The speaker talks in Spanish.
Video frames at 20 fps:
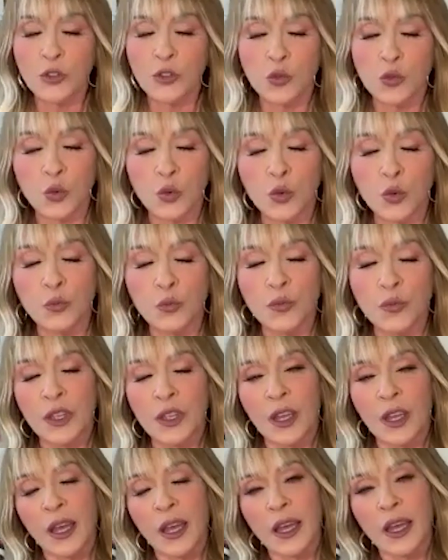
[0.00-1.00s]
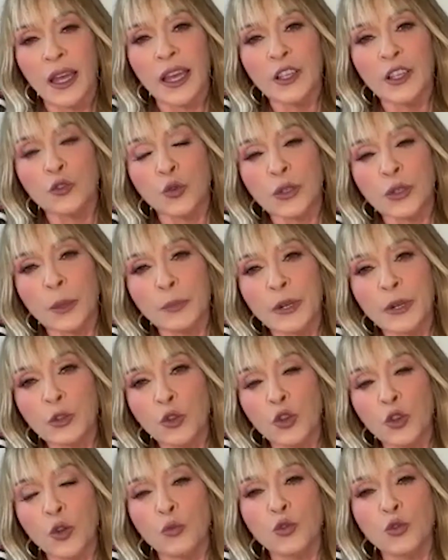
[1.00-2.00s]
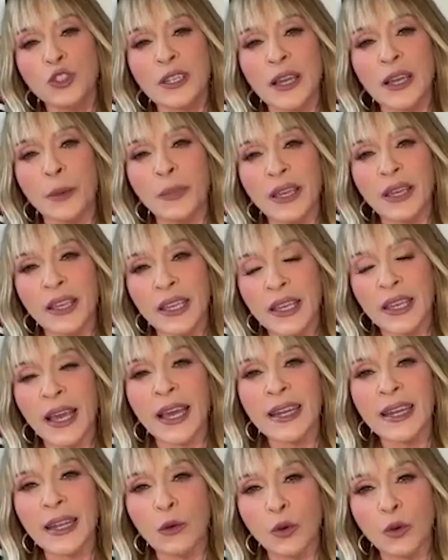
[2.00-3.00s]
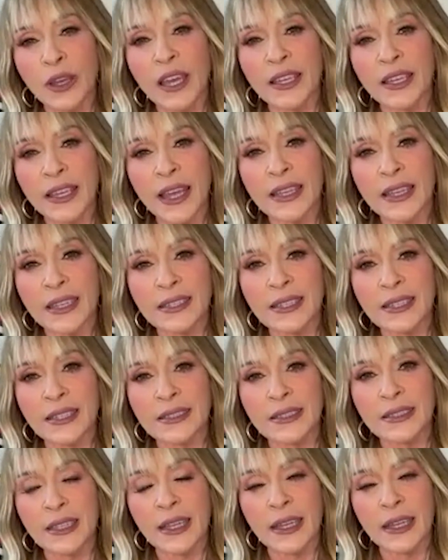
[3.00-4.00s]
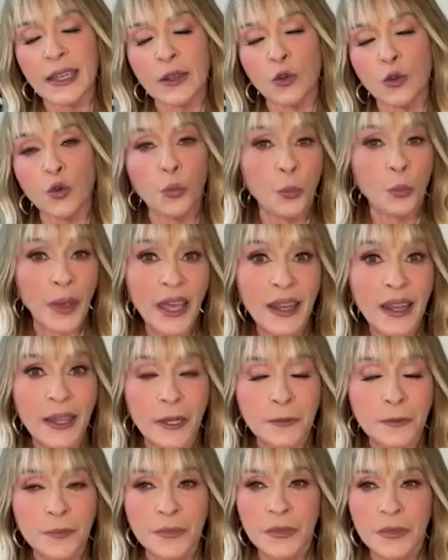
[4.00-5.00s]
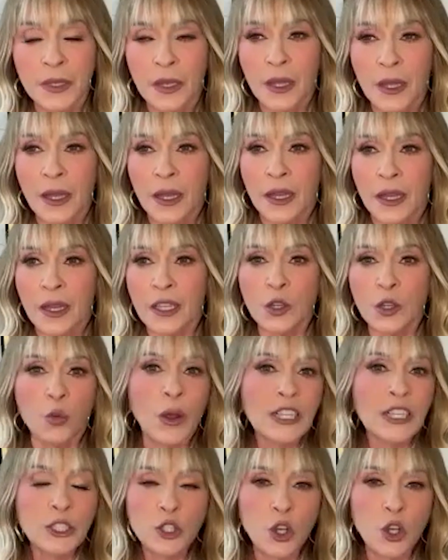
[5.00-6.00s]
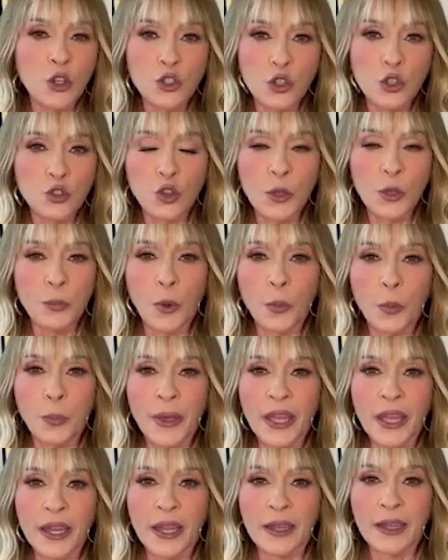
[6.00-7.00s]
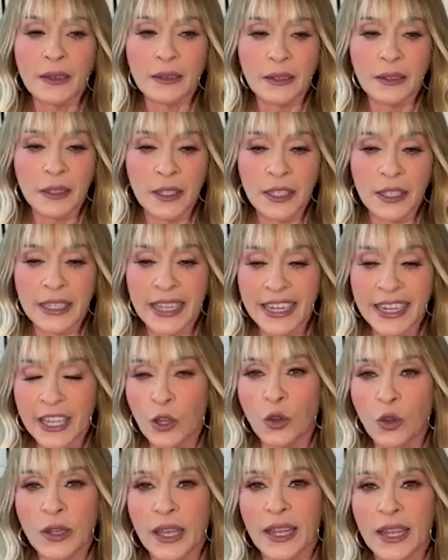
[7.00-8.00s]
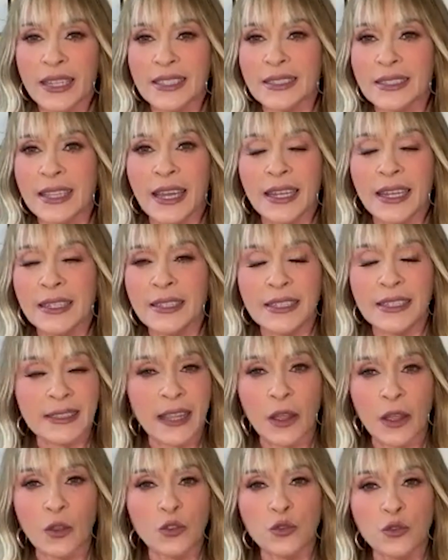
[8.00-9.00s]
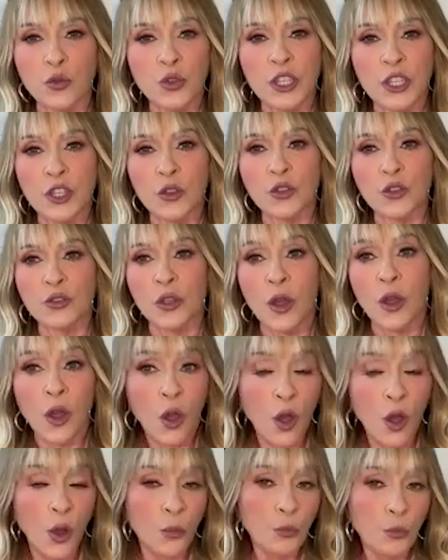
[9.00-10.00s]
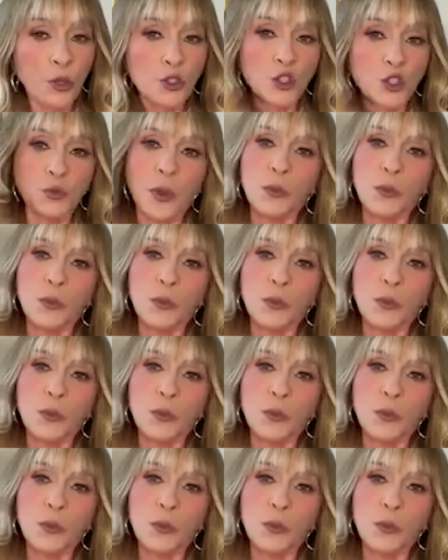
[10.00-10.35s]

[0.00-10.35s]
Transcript: en su, en su repertorio música mexicana, aunque ella es este, grupera. Igual yo, yo soy popera y creo que al estar en Estados Unidos, pues nos